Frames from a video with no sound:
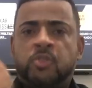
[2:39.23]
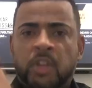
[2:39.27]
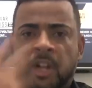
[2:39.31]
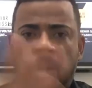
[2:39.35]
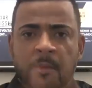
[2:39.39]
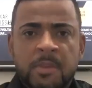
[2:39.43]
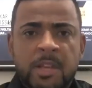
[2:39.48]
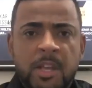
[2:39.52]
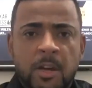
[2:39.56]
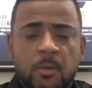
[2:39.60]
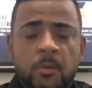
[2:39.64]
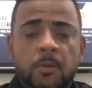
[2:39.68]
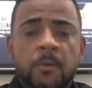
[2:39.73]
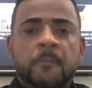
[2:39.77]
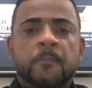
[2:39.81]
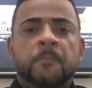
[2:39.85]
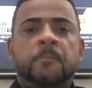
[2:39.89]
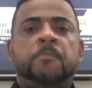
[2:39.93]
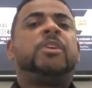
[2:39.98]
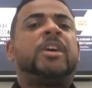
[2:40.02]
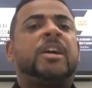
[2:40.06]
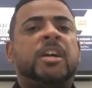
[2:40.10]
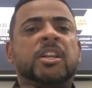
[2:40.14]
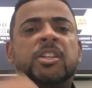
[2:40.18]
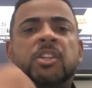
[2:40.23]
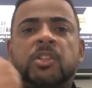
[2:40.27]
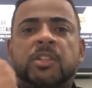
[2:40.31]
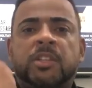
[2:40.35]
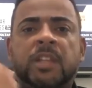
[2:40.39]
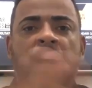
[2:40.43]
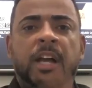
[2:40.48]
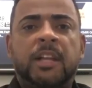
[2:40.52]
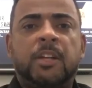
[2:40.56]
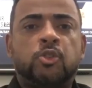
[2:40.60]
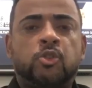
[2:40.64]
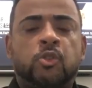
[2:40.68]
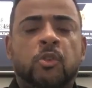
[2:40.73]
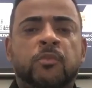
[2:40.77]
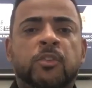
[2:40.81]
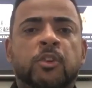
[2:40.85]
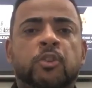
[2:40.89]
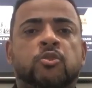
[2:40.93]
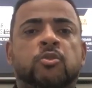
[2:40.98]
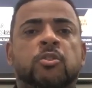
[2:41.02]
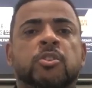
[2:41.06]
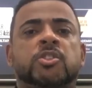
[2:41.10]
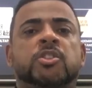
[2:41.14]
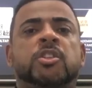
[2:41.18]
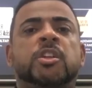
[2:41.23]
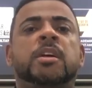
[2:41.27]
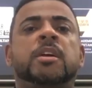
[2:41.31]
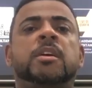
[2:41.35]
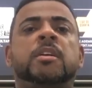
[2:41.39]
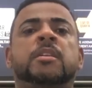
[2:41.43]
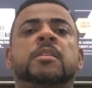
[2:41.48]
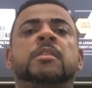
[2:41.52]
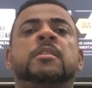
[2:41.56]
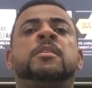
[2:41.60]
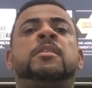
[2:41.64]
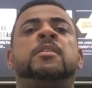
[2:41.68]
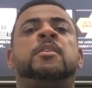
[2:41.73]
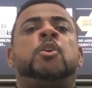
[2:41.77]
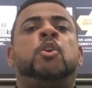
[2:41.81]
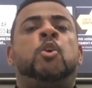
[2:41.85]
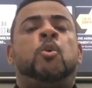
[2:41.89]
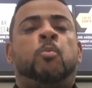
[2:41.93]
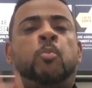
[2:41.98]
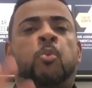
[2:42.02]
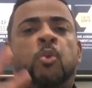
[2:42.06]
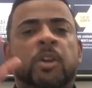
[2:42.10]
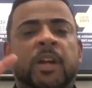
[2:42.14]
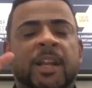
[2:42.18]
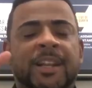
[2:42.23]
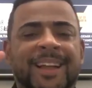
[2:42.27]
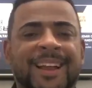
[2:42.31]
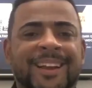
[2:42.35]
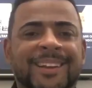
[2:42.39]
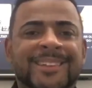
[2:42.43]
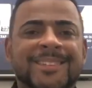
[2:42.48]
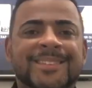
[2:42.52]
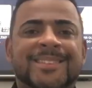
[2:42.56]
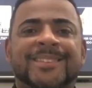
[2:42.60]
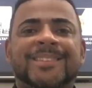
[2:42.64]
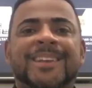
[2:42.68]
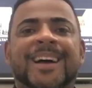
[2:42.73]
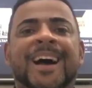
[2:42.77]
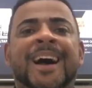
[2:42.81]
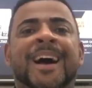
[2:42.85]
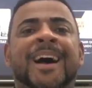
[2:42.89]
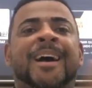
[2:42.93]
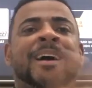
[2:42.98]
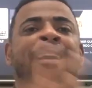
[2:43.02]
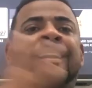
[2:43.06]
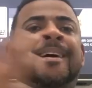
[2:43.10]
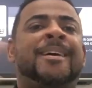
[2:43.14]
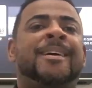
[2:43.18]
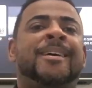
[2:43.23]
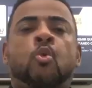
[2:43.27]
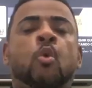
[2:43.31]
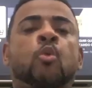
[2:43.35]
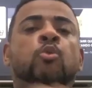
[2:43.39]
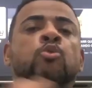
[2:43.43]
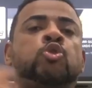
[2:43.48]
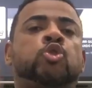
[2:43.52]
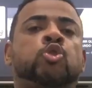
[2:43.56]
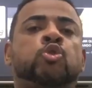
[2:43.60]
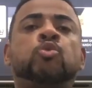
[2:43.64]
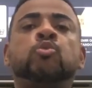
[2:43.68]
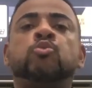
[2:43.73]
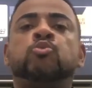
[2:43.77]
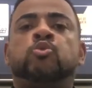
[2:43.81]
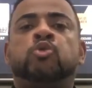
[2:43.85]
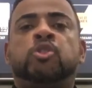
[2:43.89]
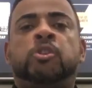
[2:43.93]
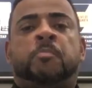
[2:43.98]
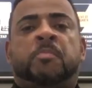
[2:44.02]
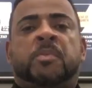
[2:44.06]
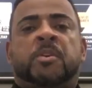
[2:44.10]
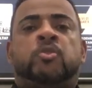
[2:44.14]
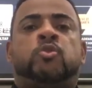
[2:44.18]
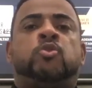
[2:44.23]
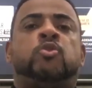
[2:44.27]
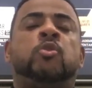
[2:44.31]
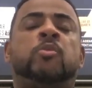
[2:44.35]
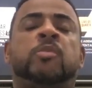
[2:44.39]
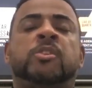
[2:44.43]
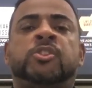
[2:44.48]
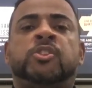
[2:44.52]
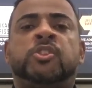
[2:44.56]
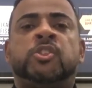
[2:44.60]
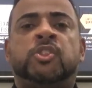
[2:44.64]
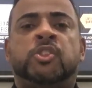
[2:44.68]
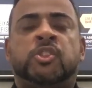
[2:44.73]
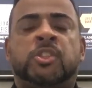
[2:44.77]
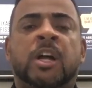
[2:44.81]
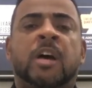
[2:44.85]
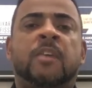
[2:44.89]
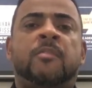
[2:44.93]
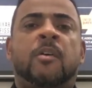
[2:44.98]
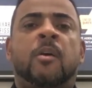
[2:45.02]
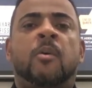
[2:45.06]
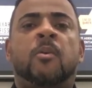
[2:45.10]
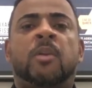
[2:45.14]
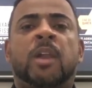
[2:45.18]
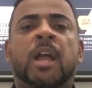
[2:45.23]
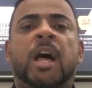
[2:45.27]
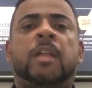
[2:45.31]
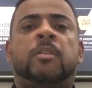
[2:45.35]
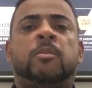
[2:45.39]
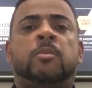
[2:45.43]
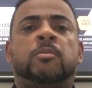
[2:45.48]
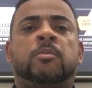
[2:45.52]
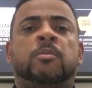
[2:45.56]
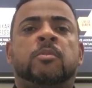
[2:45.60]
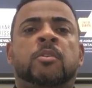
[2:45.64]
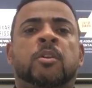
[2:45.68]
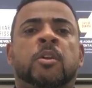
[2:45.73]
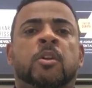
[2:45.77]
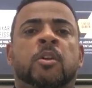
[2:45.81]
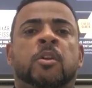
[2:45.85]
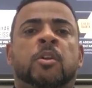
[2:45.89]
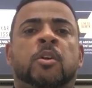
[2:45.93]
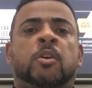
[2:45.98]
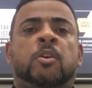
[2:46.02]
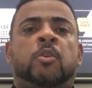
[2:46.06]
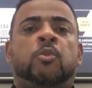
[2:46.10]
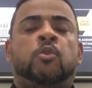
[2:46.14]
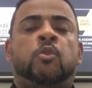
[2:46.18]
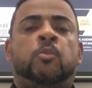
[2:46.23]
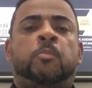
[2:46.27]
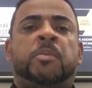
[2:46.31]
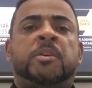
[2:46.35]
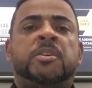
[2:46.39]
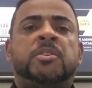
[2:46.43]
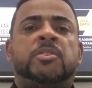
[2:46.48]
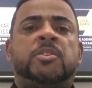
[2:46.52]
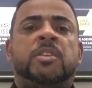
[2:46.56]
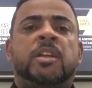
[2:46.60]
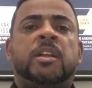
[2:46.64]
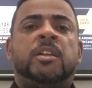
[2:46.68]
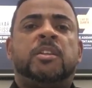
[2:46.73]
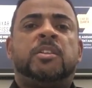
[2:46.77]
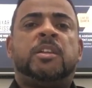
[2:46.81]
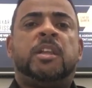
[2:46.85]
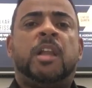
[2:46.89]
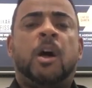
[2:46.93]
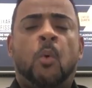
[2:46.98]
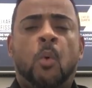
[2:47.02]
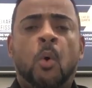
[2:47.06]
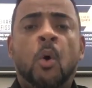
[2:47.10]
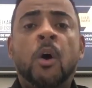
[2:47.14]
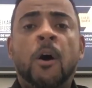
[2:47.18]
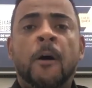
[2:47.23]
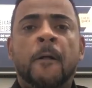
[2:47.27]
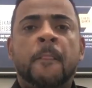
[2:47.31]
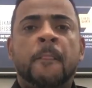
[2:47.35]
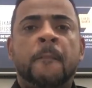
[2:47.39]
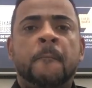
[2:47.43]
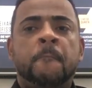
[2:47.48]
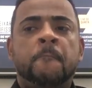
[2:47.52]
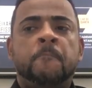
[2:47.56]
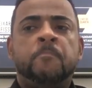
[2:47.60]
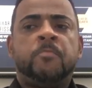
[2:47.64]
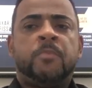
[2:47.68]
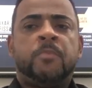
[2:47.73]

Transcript: por ser amigo, por acreditar nas convicções dele, por analisar o conjunto de pessoas que estavam ao lado do presidente Laô,